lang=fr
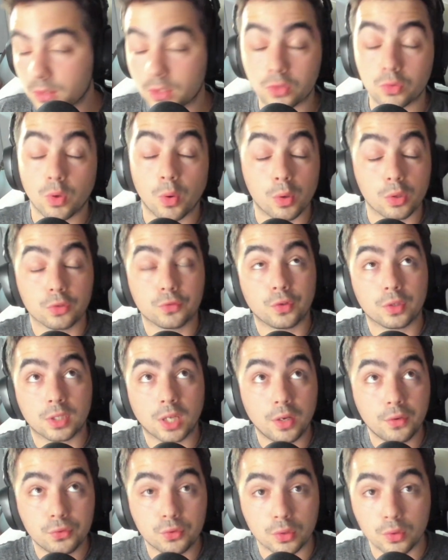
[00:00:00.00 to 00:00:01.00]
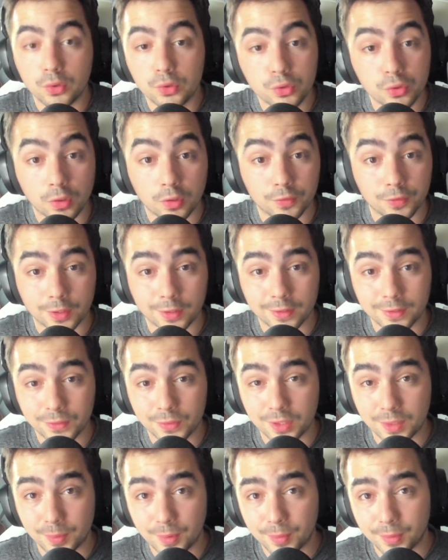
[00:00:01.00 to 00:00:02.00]
ce soit World of Warcraft ou un autre jeu en fait, tout
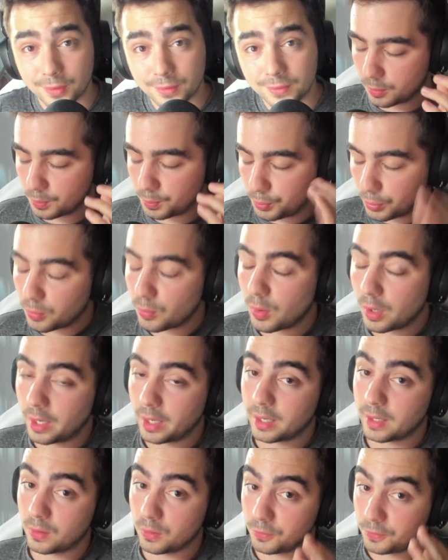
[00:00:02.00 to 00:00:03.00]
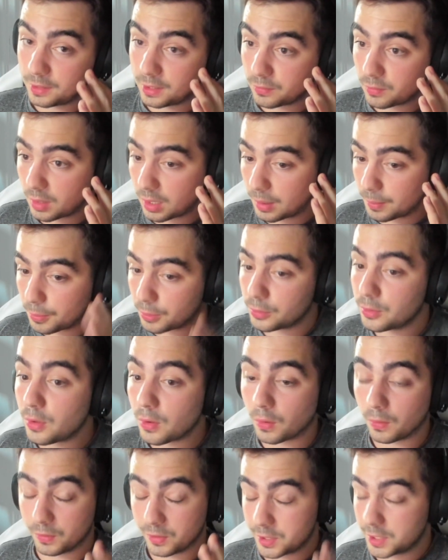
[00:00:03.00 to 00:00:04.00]
simplement. Pour moi, et le fait d'avoir un
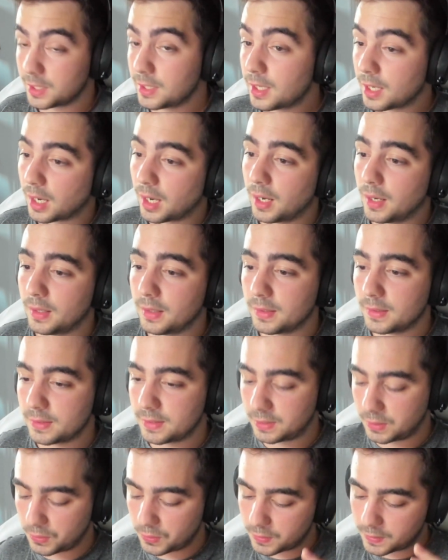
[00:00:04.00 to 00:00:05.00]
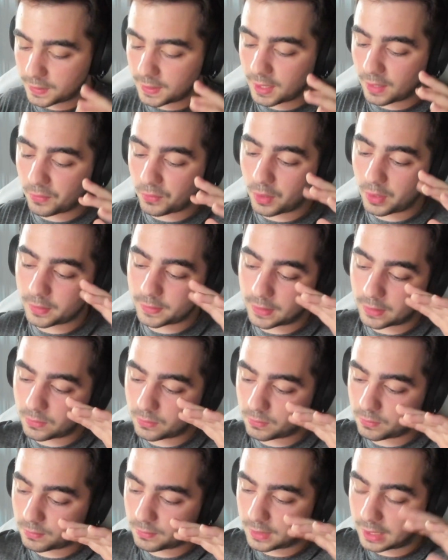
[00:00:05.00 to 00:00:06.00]
bonheur en général, c'est aussi avoir cet
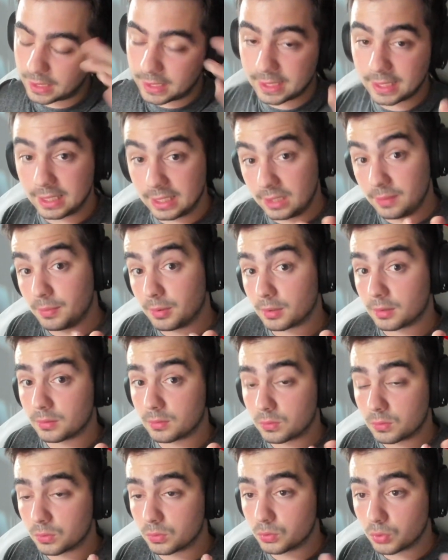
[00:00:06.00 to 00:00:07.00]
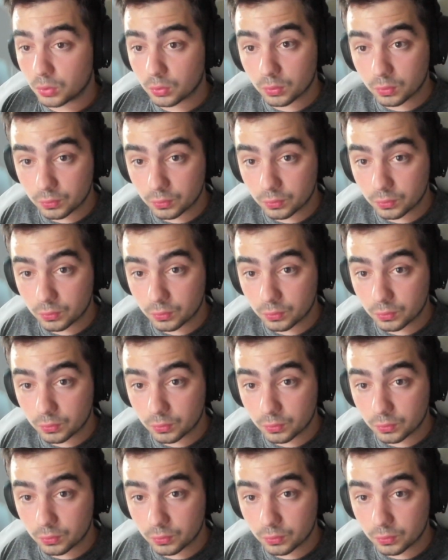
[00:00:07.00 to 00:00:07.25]
équilibre autour de